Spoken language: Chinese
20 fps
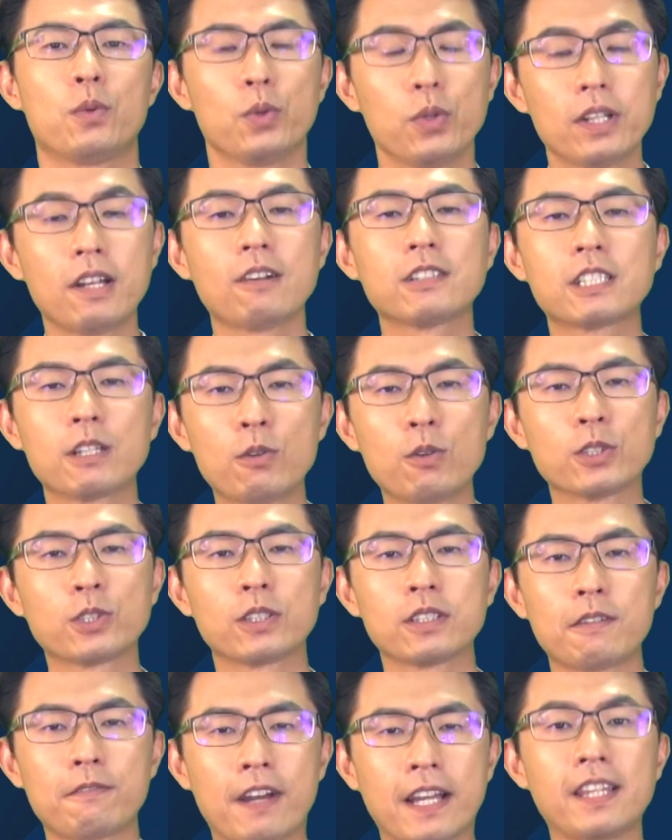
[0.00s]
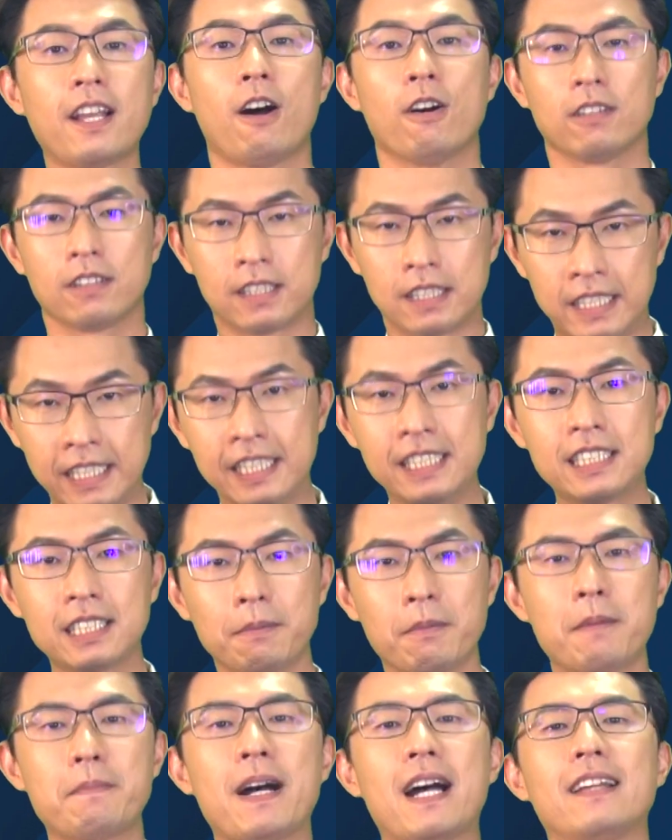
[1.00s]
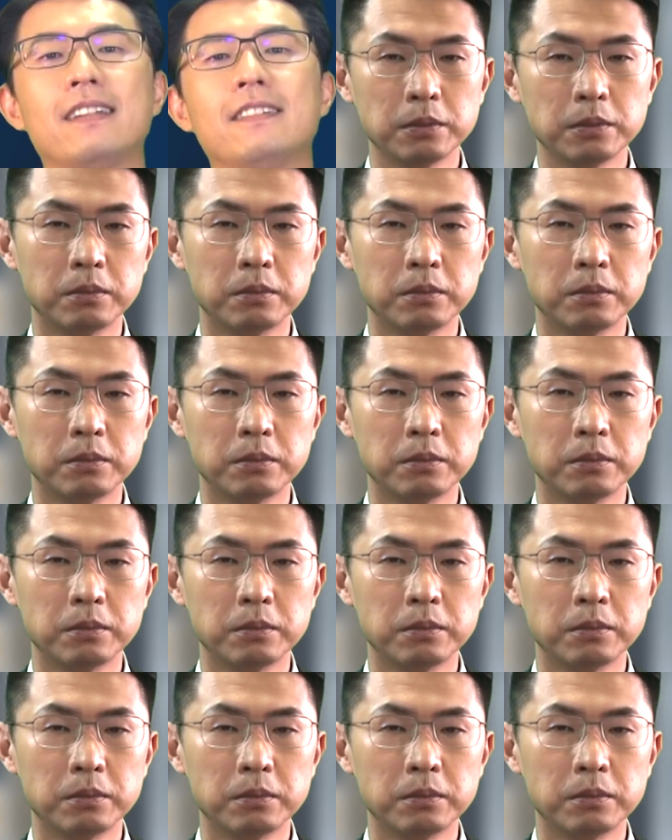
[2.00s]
遇到生活中的烦恼，你怎么办？